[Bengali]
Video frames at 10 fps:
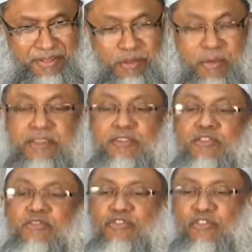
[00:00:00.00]
তোমাদের
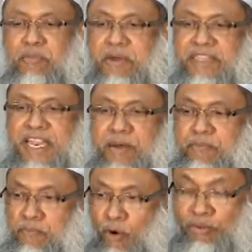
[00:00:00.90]
জন্য সুসংবাদ দিলাম
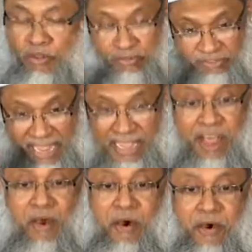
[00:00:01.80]
মন যেন
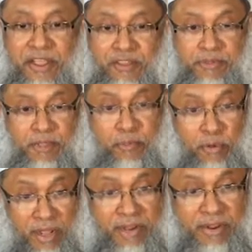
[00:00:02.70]
চাঙ্গা হয় তোমাদের
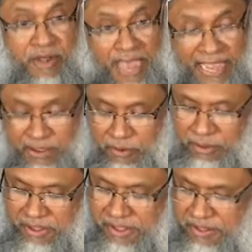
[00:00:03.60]
মোরাল যেন হাই
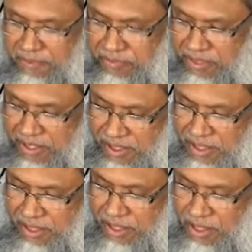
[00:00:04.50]
হয়
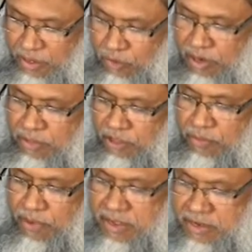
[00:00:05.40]
বলে
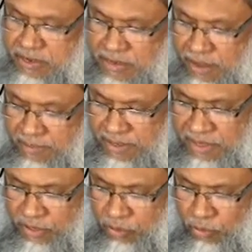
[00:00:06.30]
তাতমা ইন্না
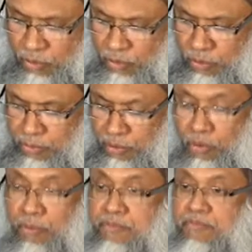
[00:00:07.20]
বিহি
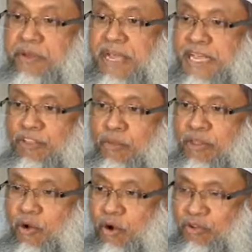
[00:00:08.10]
কুলুবুকুম
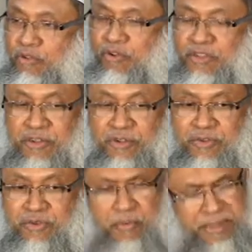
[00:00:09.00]
তোমাদের অন্তরের জন্য
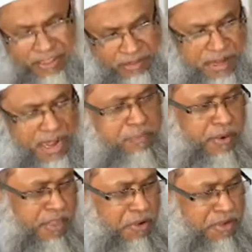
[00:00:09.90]
খুব ইতমিনান
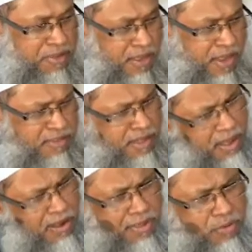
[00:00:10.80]
পয়দা হয়ে যায় যে
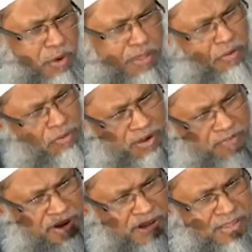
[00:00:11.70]
আল্লাহ তো ওয়াদা করে
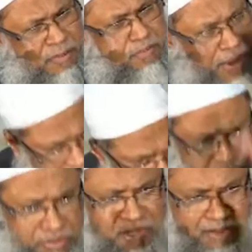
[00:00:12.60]
ফেলেছেন
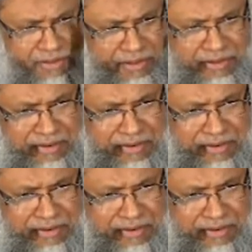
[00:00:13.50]
পাঠিয়েও দিয়েছেন